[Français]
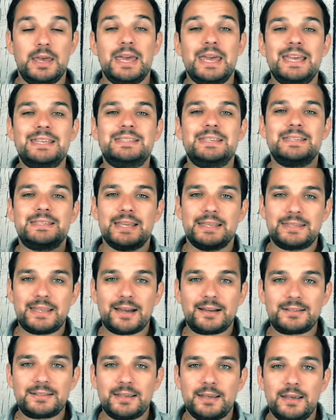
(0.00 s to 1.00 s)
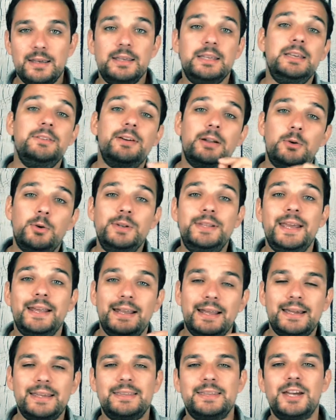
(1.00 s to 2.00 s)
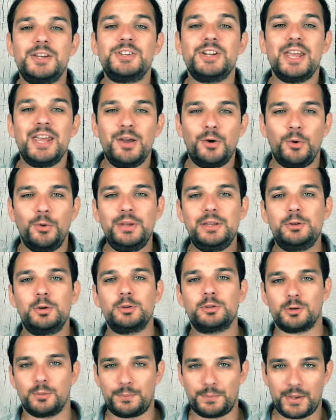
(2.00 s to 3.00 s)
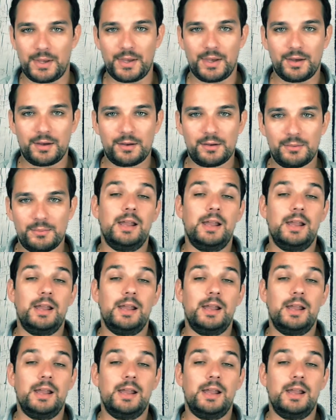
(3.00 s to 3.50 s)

et c'est cet acte qui va le lier à l'héritage héroïque de son père.